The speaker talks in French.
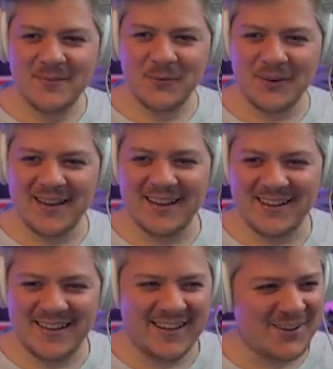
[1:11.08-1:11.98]
Mon
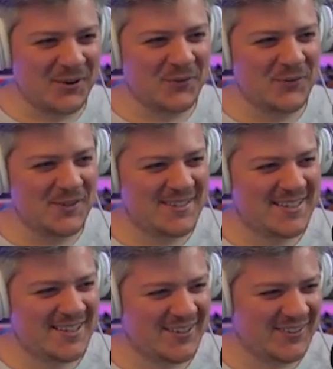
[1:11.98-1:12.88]
gars, les
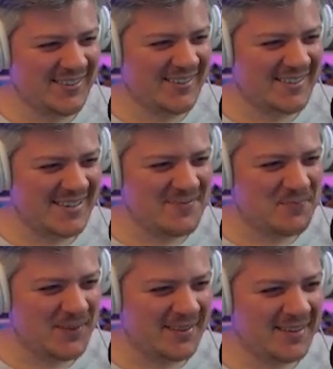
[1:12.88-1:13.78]
convulsions de
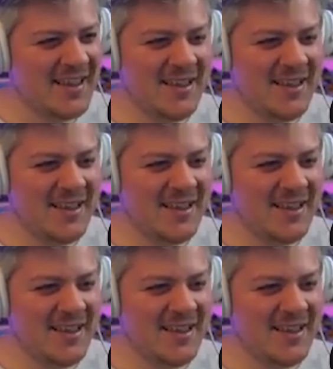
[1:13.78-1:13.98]
Shepard.